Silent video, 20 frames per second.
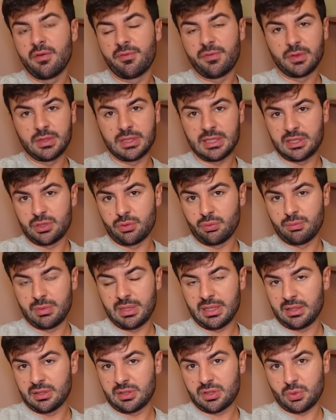für ein
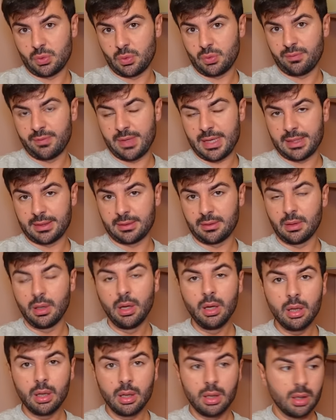Resümee gezogen werden,
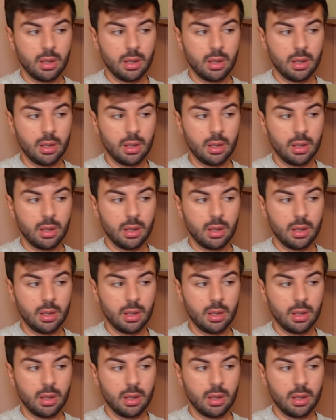ne?